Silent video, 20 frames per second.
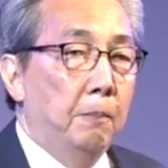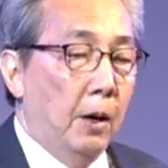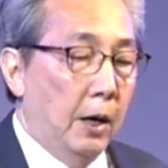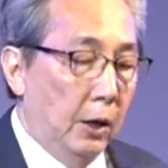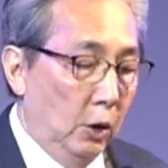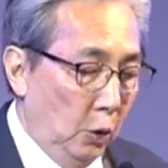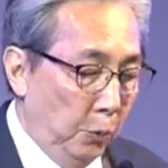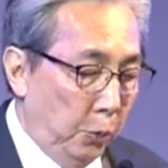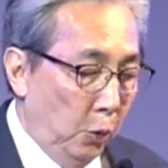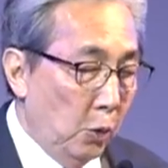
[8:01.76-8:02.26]
อ
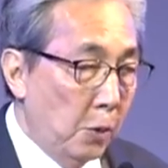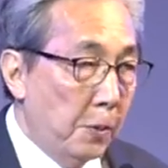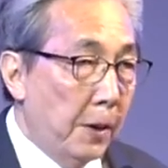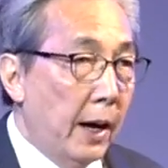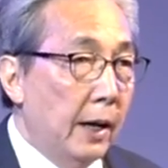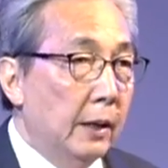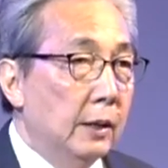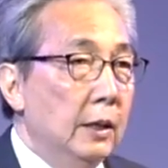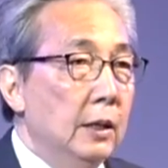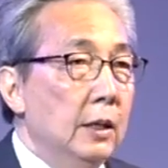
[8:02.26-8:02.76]
นุภูมิ
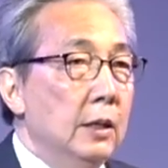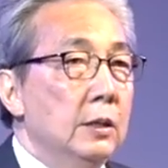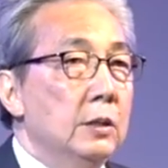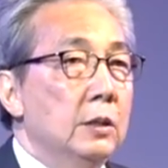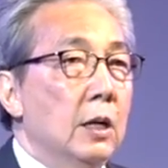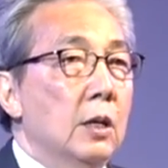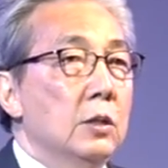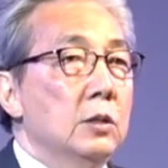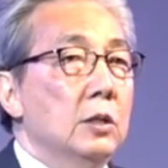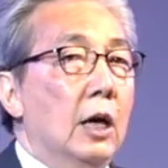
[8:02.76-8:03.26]
ภาคนี้
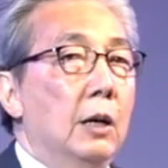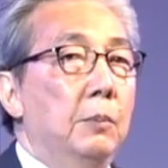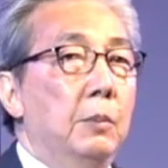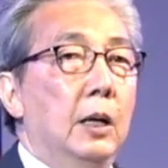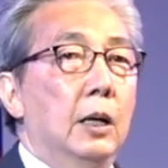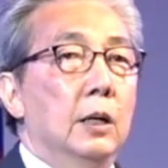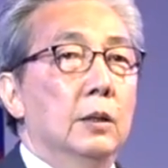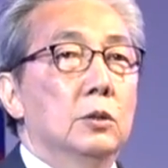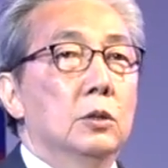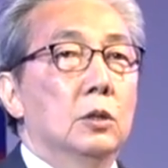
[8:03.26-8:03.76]
จะสา
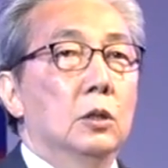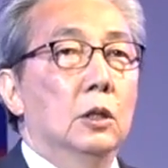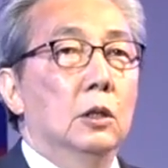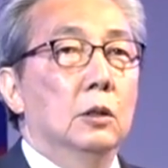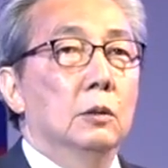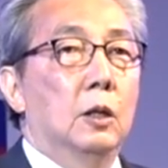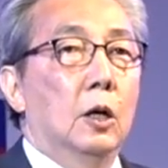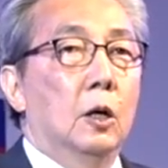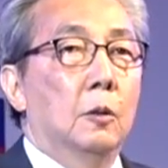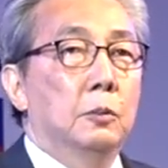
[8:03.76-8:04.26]
มารถเจริ
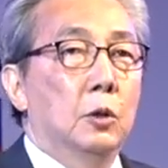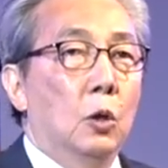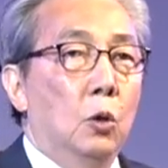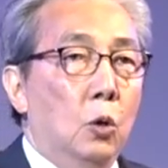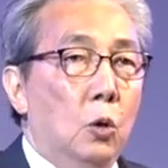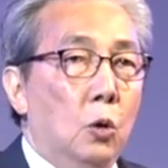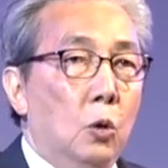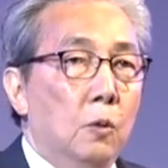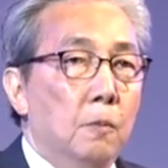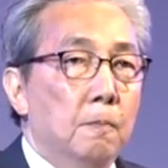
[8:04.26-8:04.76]
ญเติบโต
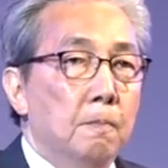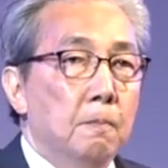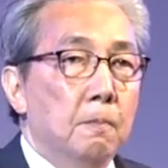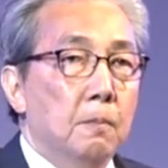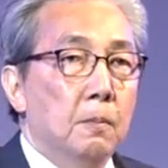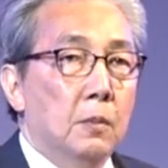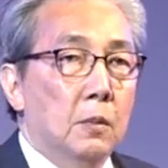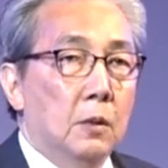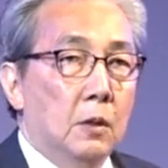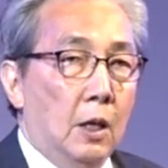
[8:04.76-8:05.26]

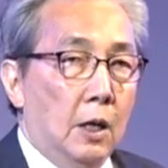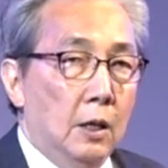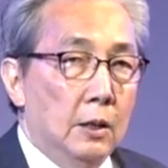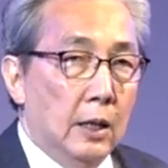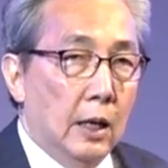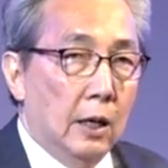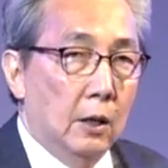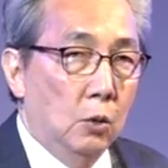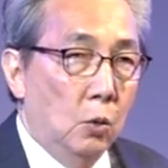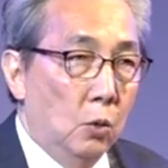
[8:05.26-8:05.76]
ได้อ
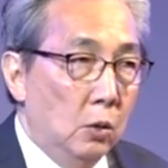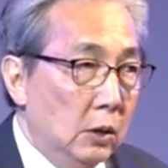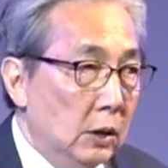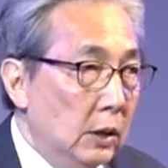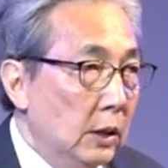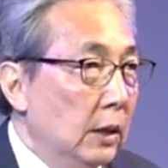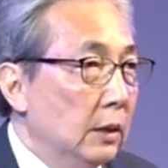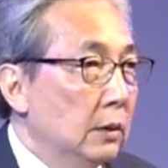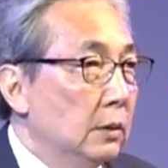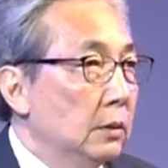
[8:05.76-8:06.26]
ย่างรุ่ง
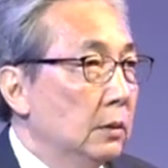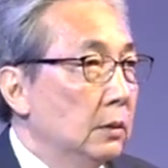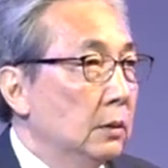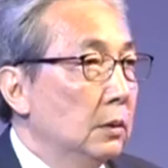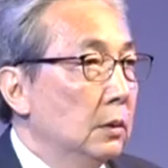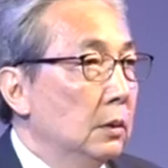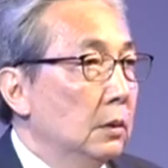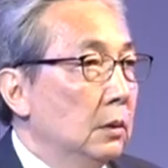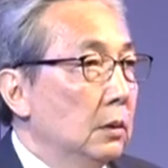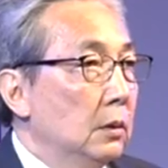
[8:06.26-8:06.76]
เรือง
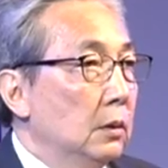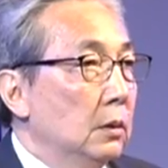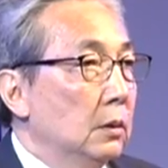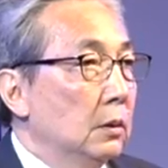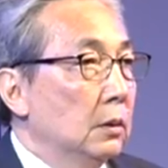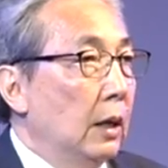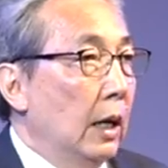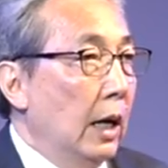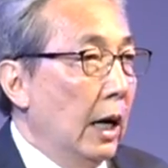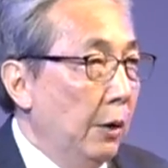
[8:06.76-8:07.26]

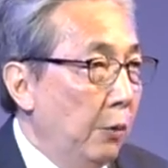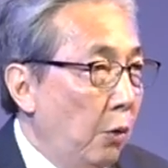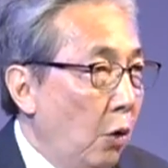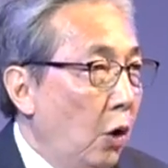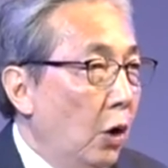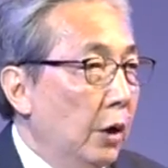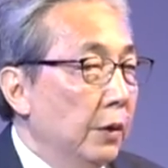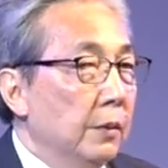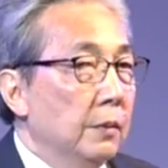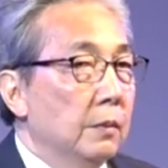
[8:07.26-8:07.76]
ถาว
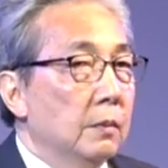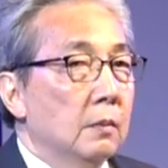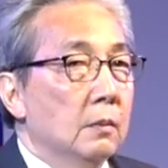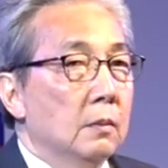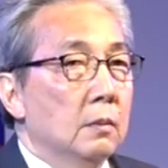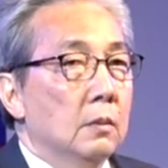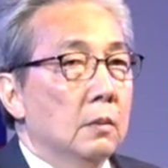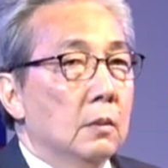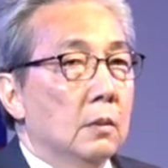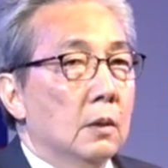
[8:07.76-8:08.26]
ร
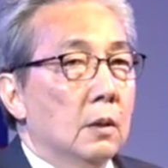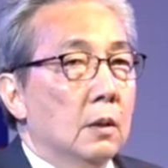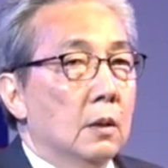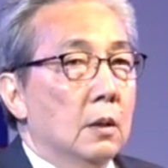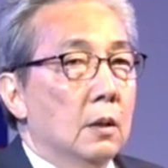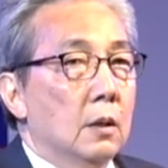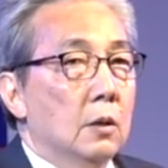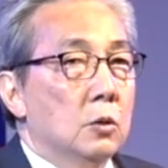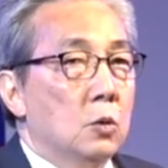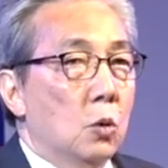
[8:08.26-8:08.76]

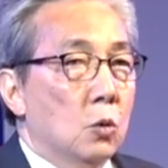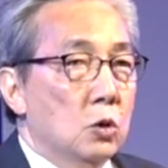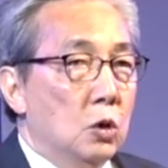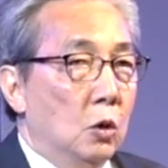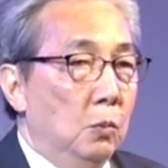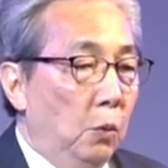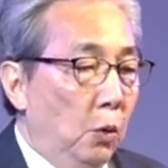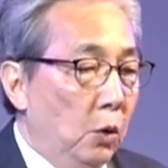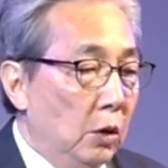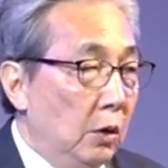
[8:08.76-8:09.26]
สุขส
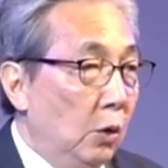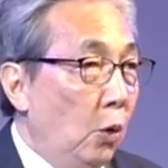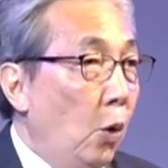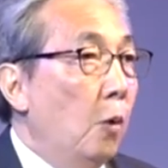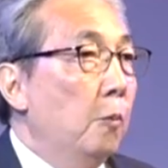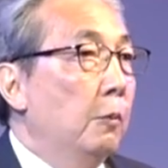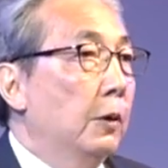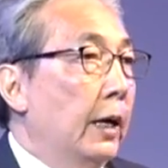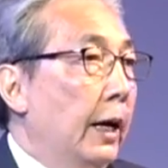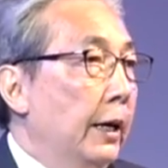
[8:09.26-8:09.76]
มบูรณ์ร่ว
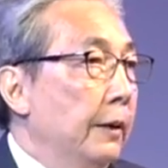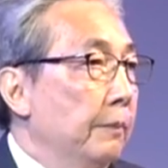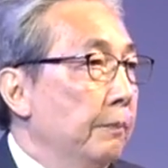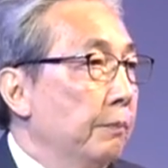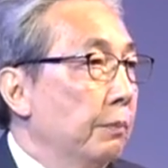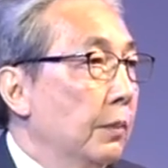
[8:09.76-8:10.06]
มกัน